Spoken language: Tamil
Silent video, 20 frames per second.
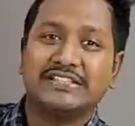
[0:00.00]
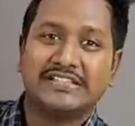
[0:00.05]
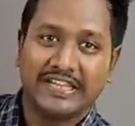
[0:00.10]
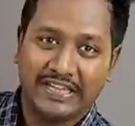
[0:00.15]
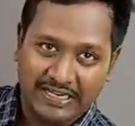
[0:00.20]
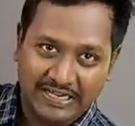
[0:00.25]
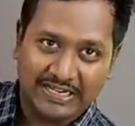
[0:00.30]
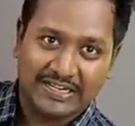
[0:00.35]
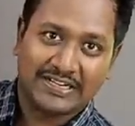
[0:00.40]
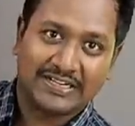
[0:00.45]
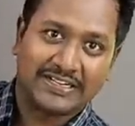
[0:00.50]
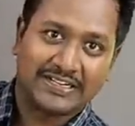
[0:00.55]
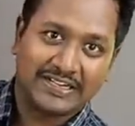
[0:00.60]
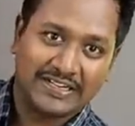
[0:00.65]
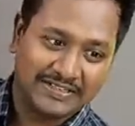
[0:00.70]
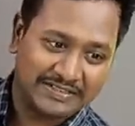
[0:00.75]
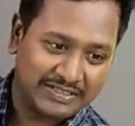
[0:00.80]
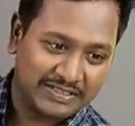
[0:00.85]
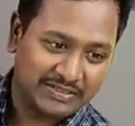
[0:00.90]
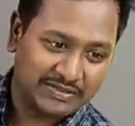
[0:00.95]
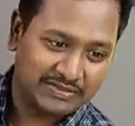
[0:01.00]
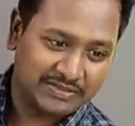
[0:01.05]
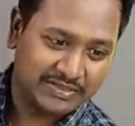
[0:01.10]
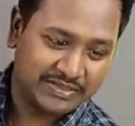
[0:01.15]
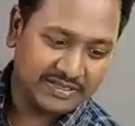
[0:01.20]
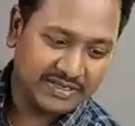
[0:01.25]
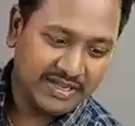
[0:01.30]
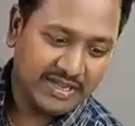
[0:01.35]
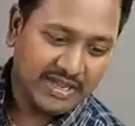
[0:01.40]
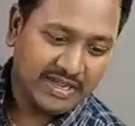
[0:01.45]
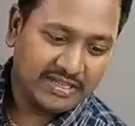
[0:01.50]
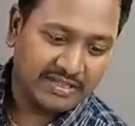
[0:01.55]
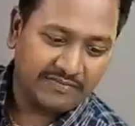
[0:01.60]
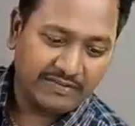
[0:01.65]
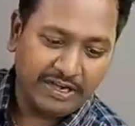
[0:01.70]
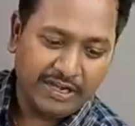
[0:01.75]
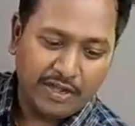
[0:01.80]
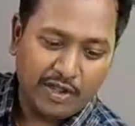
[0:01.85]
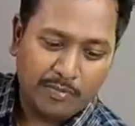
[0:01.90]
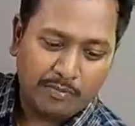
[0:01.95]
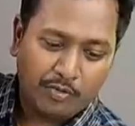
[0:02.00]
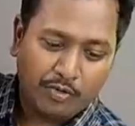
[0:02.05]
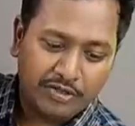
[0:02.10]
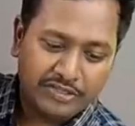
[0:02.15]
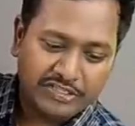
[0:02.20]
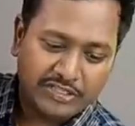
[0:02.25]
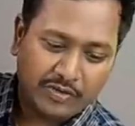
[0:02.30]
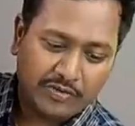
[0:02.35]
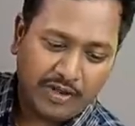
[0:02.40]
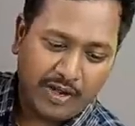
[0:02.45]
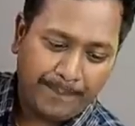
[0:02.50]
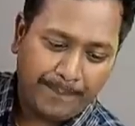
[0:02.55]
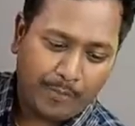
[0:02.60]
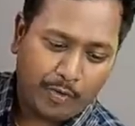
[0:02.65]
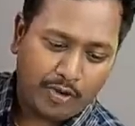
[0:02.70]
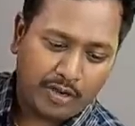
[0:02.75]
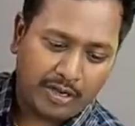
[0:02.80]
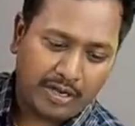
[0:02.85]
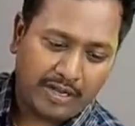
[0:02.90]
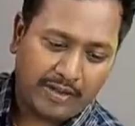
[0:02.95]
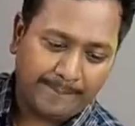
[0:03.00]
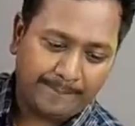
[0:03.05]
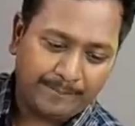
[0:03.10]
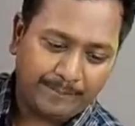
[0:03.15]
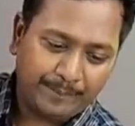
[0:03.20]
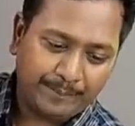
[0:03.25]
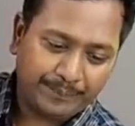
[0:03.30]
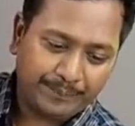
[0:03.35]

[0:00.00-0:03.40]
ஜெயிக்கிட்டு இருக்க எடுத்துகிட்டு வந்துடுறேன் இந்த வீடியோ முடித்தோடனே போட்டுடலாம்